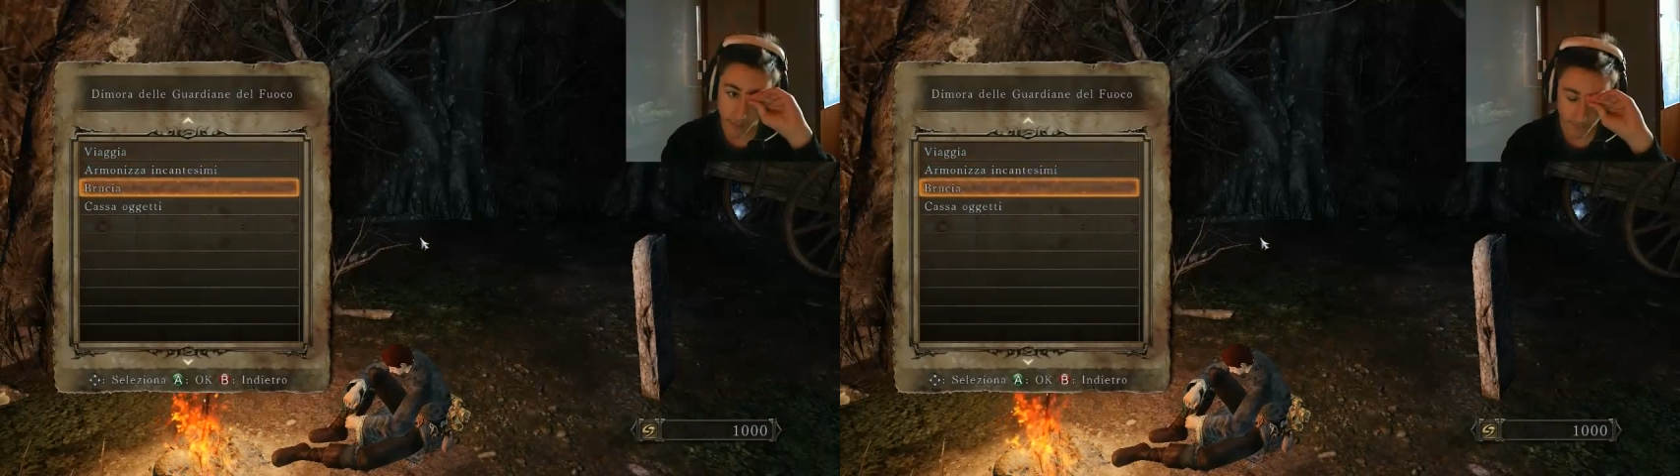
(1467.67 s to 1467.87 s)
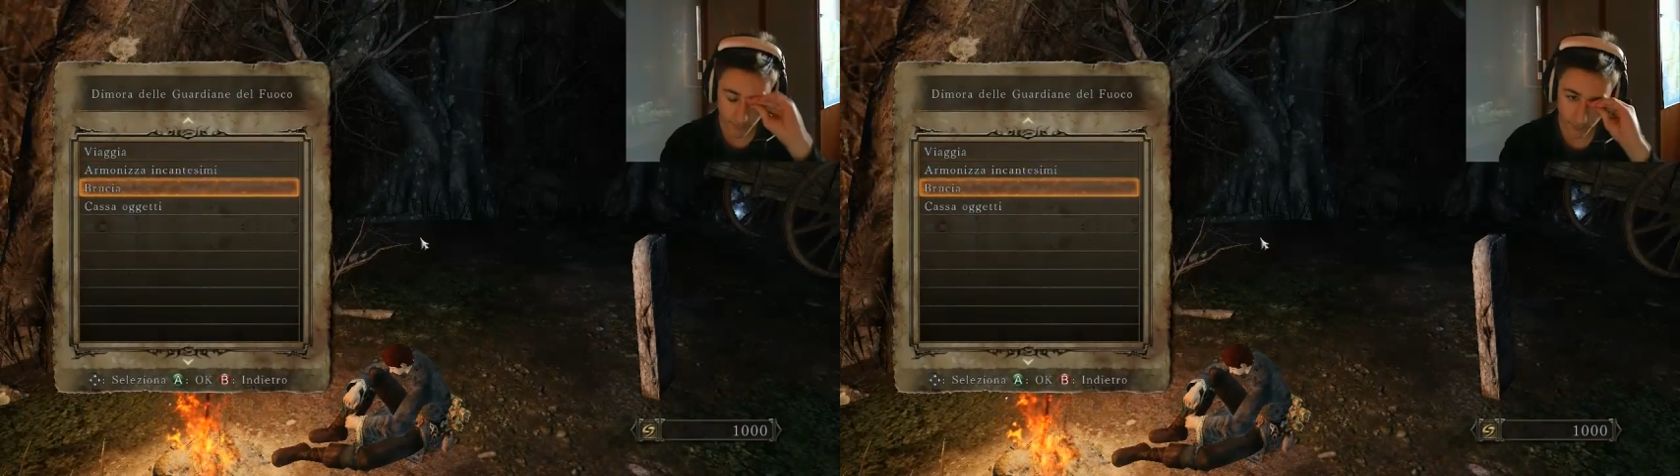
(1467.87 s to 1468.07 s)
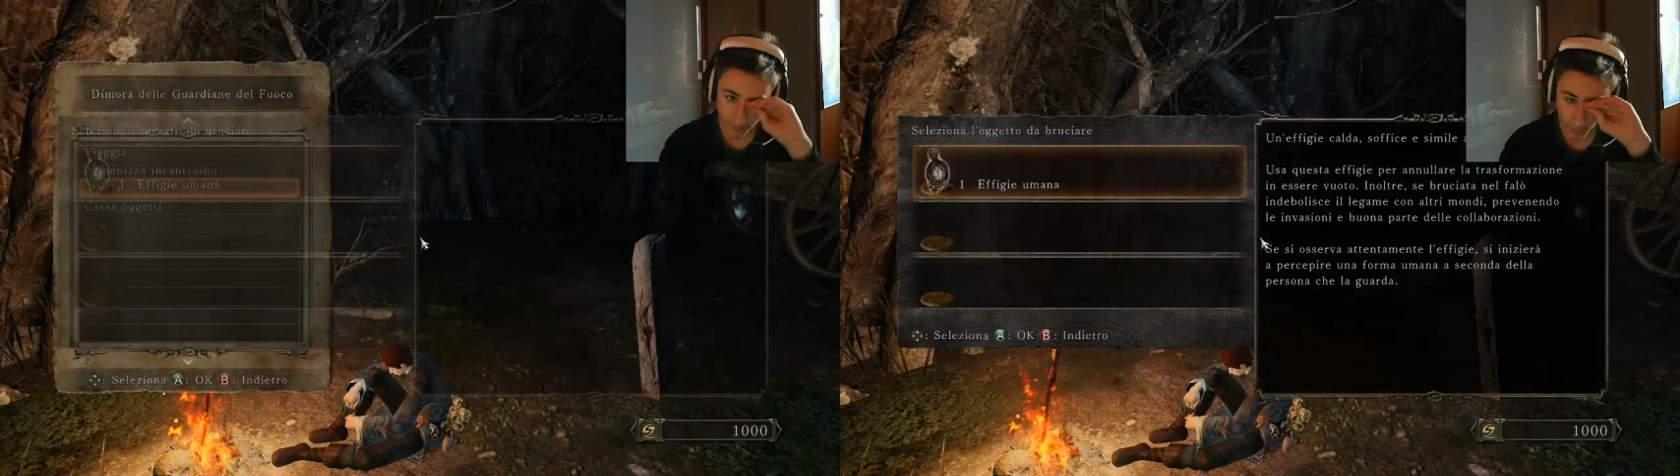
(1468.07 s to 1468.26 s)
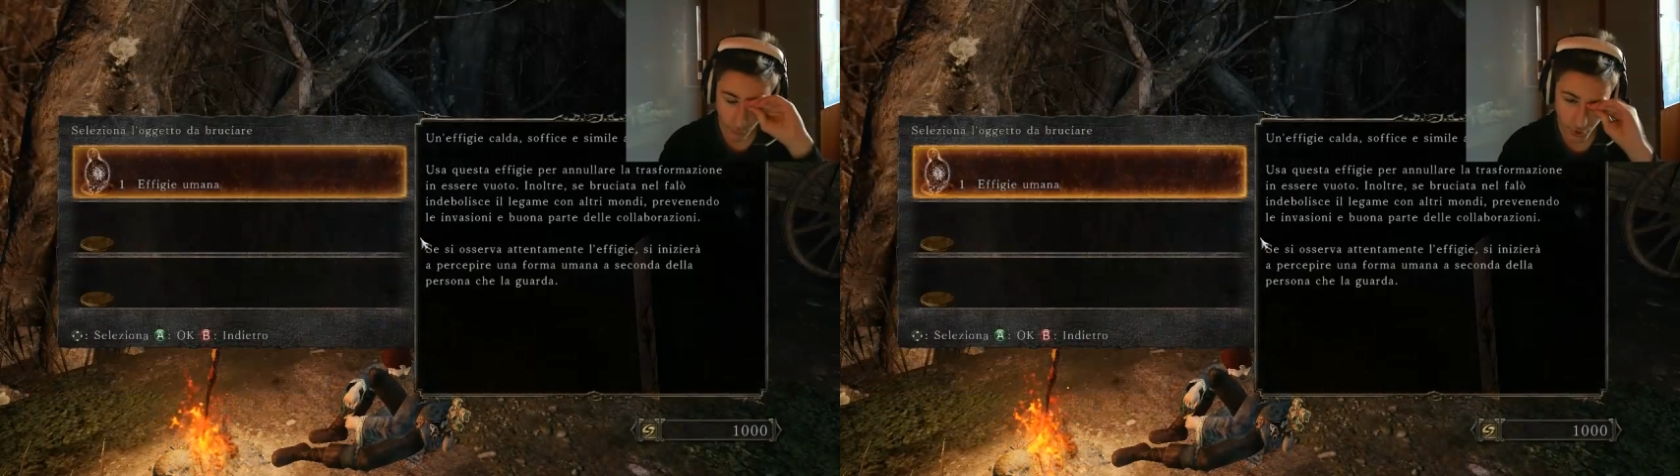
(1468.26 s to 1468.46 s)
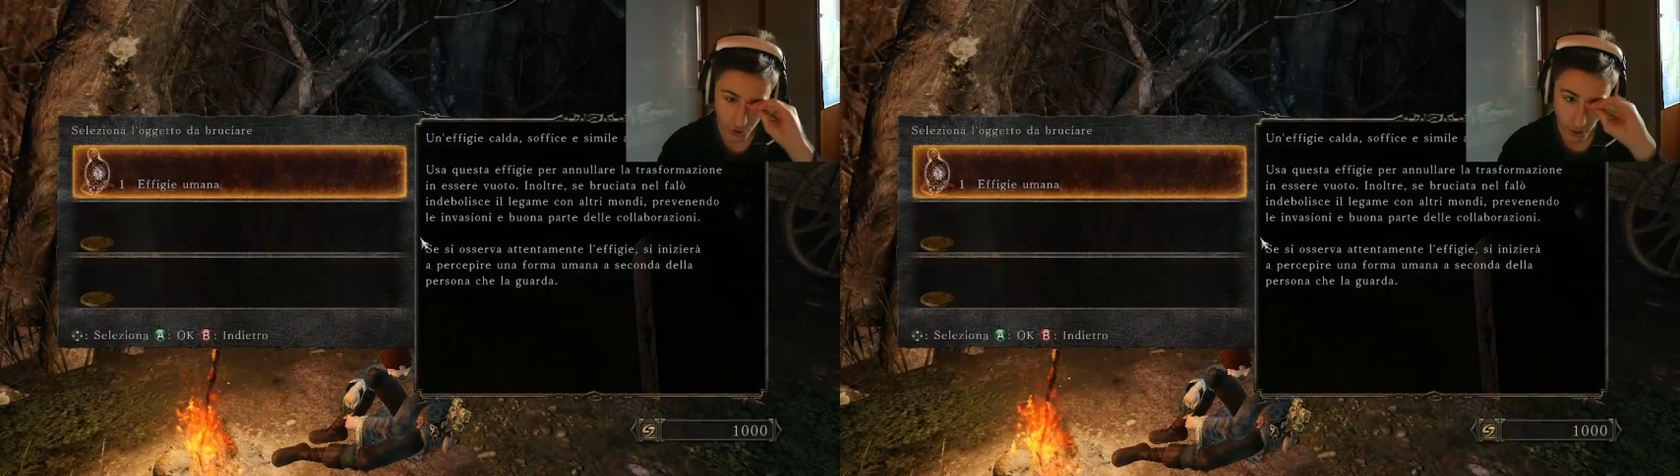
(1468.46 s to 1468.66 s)
Vabbè,
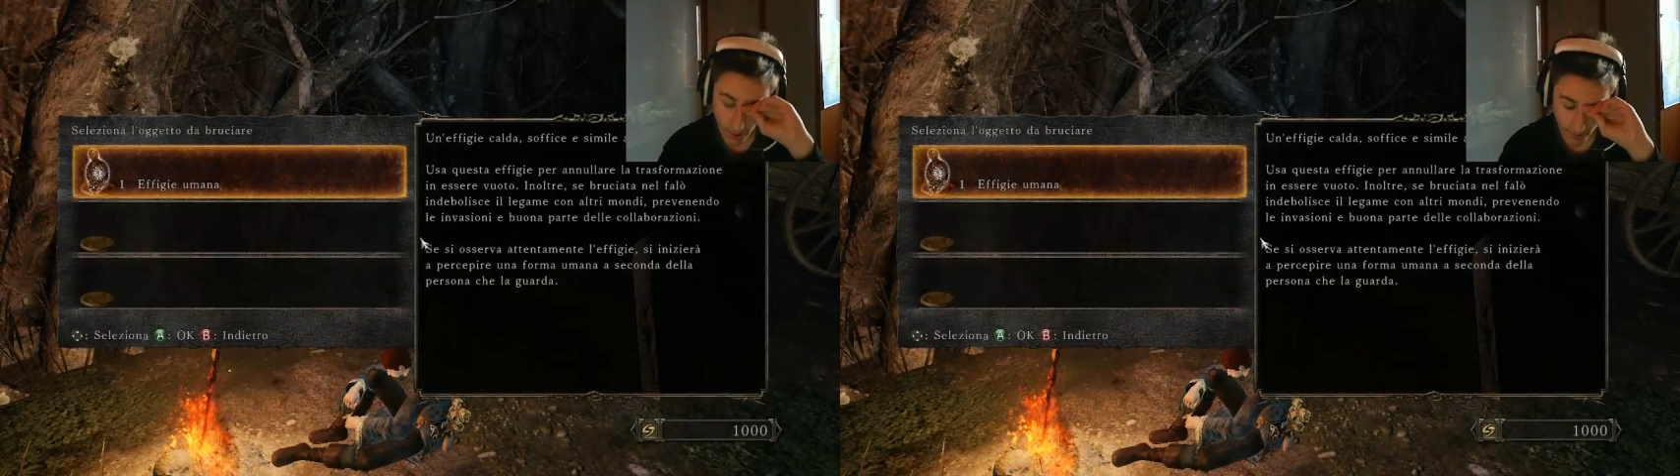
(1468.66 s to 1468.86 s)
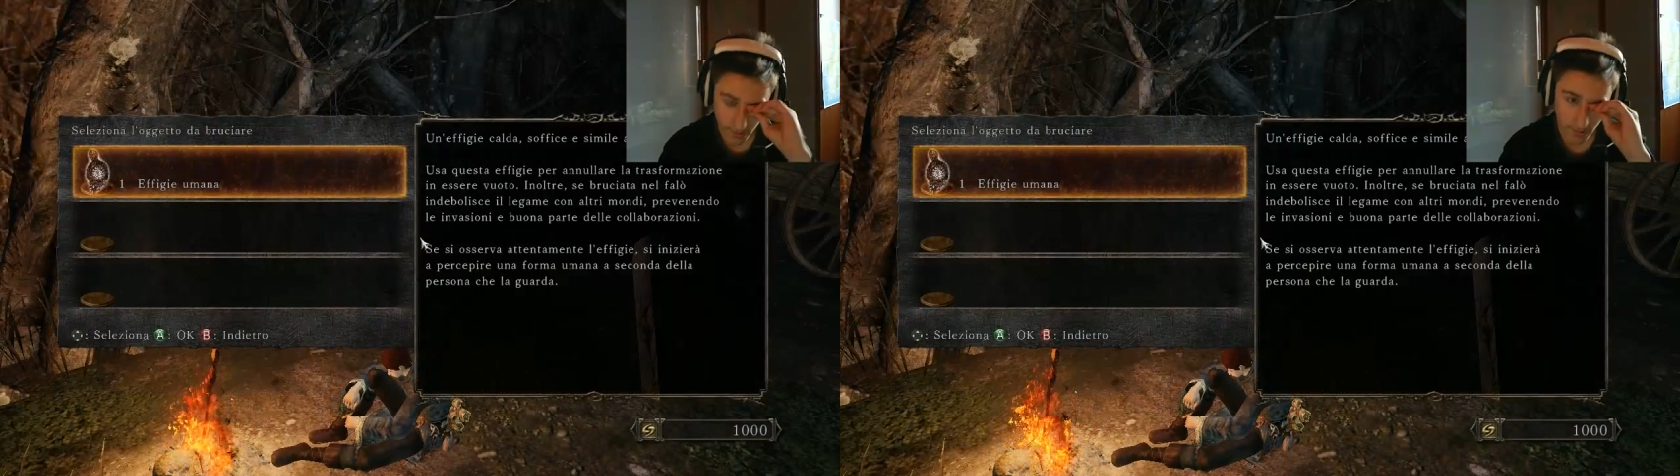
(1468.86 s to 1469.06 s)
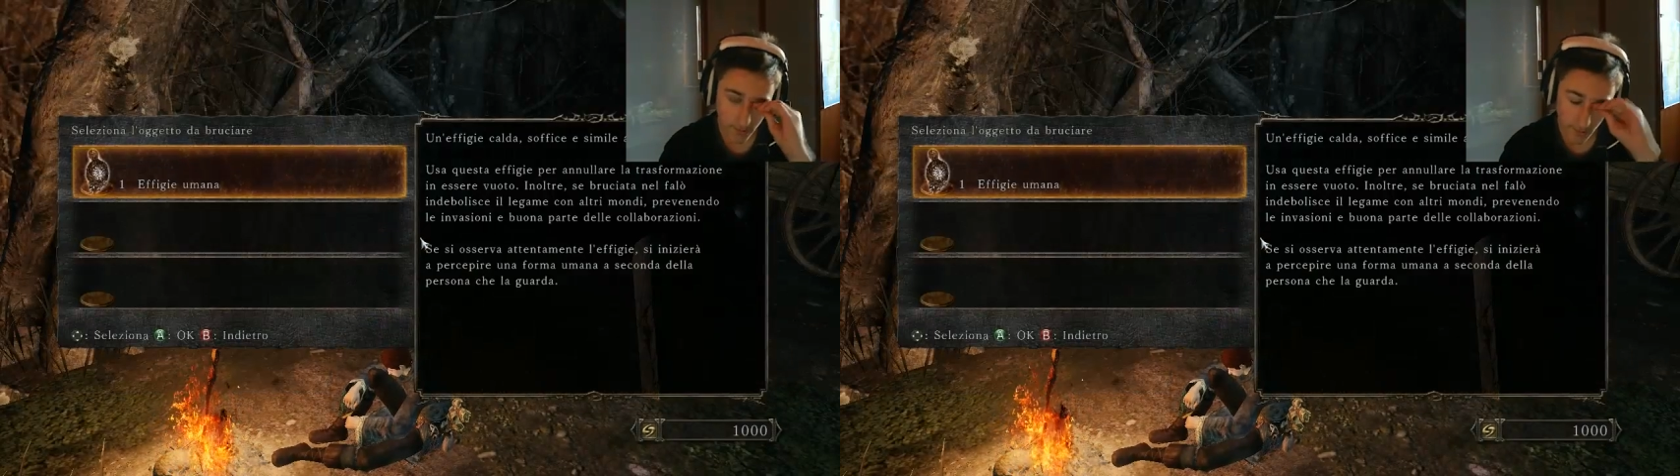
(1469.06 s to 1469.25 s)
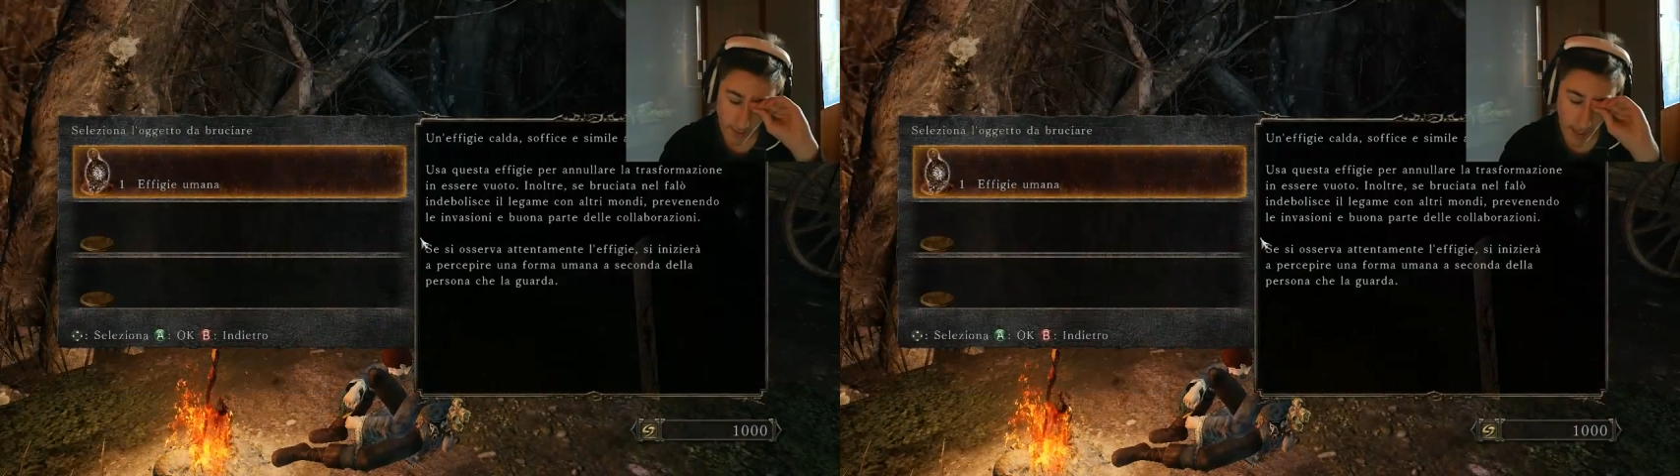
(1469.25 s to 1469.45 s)
bruciare...